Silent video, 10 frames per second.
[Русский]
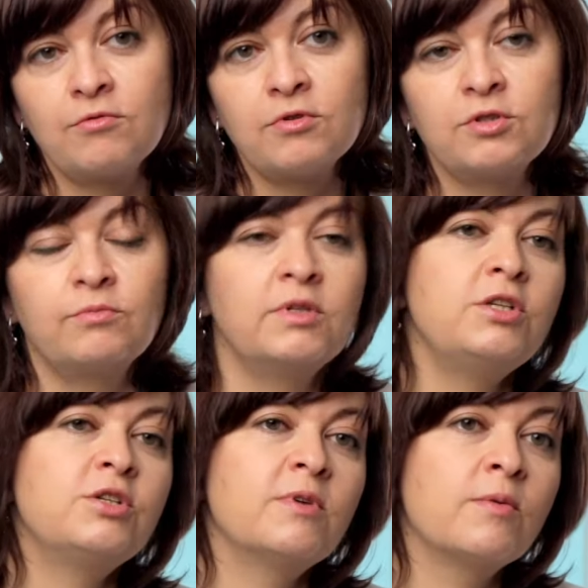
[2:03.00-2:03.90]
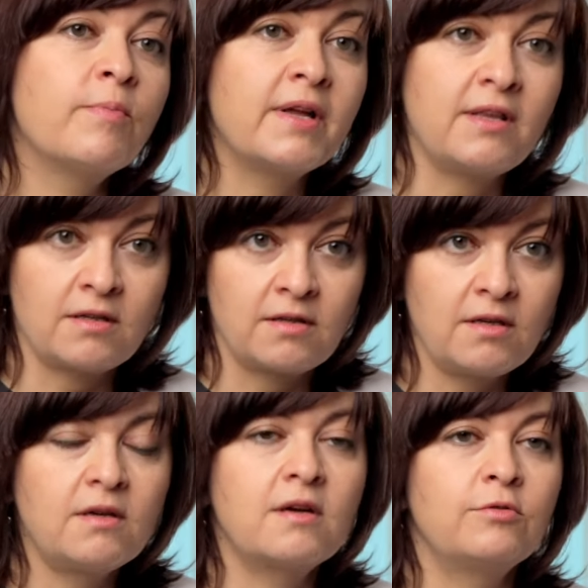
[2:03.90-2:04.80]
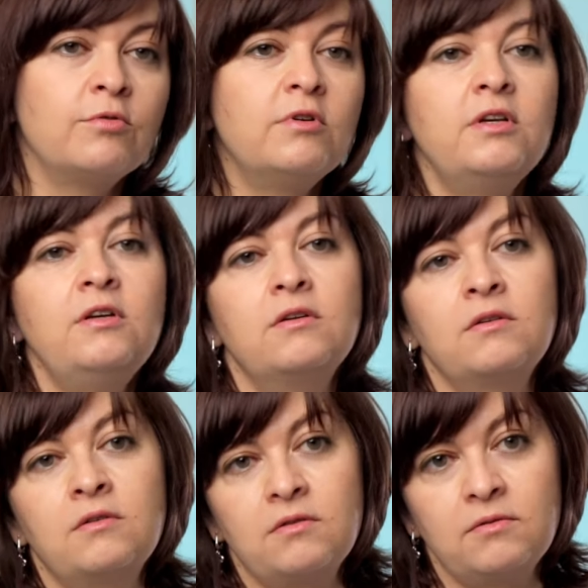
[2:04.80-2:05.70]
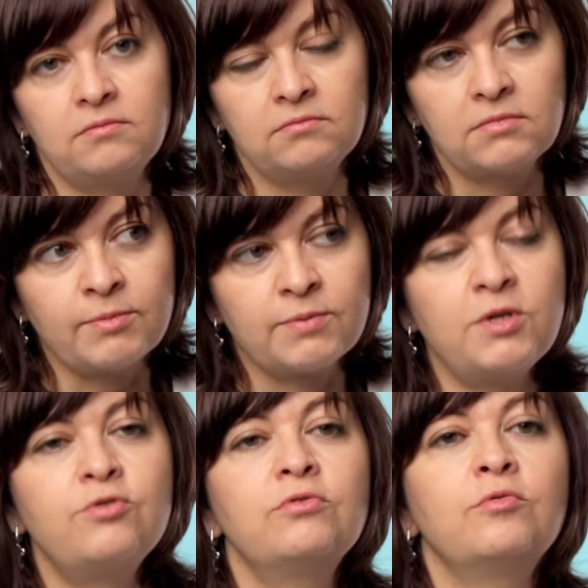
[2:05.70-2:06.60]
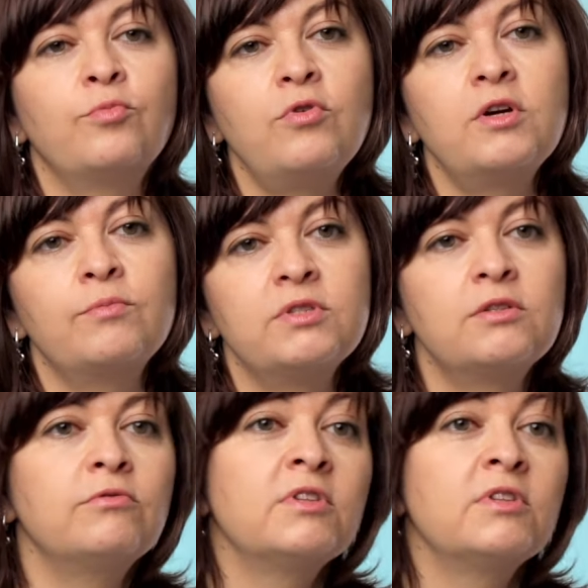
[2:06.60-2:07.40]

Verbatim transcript: кожа, мы ищем компоненты, которые э, обеспечивают глубокое и быстрое